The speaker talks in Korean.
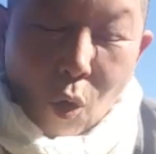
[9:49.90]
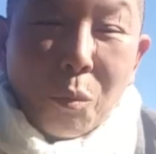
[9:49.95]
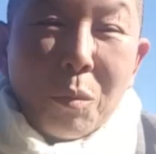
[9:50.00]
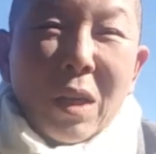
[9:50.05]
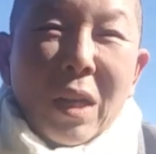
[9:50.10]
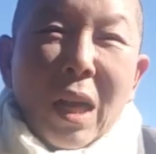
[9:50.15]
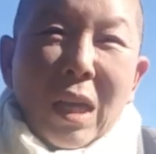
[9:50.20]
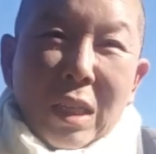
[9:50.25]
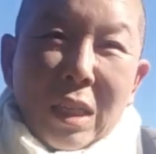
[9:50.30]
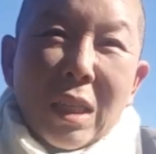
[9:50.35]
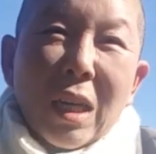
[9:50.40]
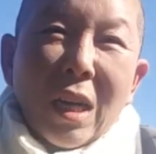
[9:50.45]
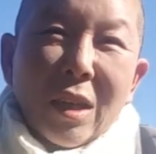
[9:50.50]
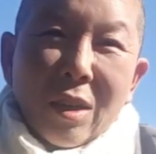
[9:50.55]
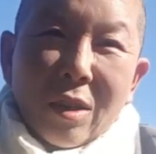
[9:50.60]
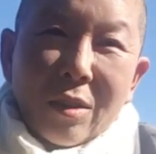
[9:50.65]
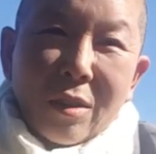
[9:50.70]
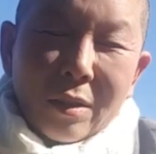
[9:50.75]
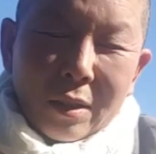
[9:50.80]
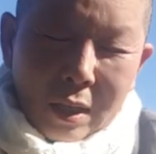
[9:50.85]
고민의
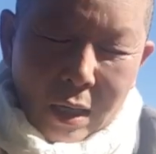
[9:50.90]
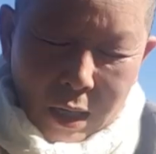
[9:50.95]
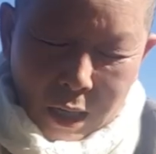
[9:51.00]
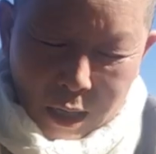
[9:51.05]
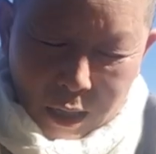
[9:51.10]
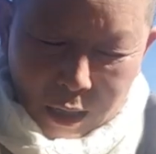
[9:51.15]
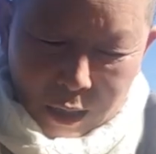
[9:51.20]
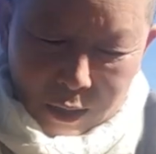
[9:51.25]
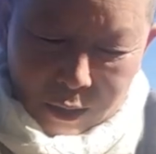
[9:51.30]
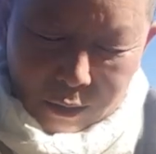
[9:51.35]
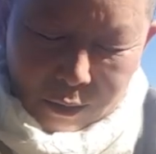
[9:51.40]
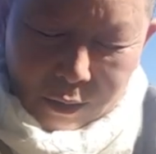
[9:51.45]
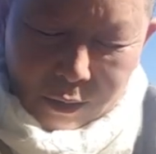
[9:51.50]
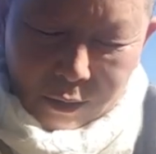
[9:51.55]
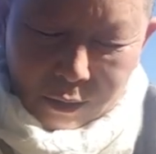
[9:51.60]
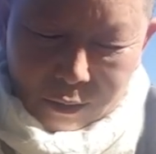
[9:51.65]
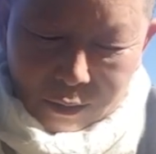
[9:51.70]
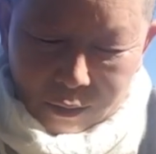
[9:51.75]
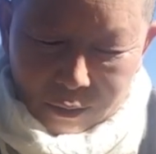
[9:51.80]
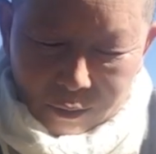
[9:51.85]
시간이었는데
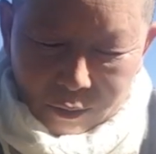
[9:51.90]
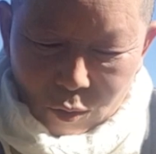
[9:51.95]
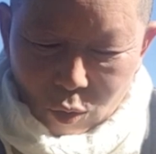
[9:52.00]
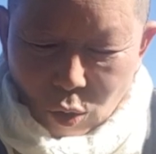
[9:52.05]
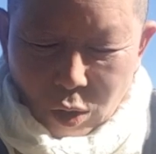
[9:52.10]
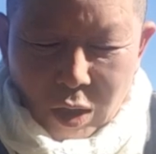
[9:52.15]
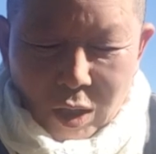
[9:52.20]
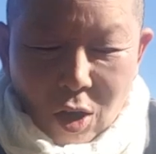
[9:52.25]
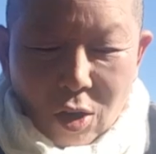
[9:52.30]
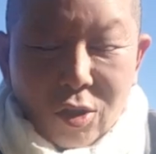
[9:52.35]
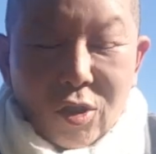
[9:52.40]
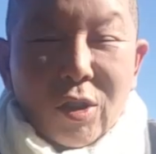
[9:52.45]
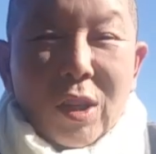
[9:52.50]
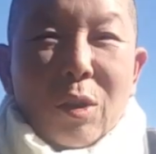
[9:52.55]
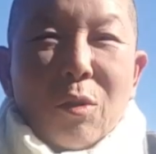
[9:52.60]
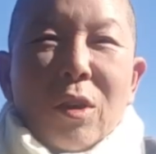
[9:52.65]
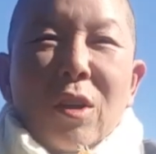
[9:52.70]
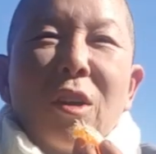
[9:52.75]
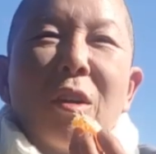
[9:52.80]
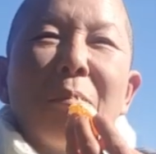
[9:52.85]
그 초기
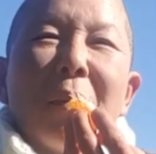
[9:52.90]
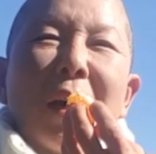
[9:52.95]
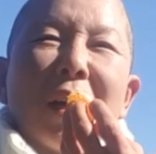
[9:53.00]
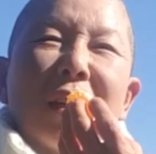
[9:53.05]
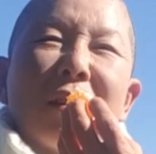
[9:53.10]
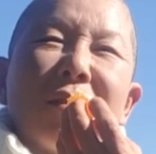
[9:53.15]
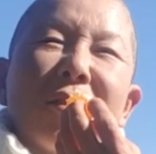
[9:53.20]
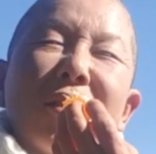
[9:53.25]
경전에도 이런 말이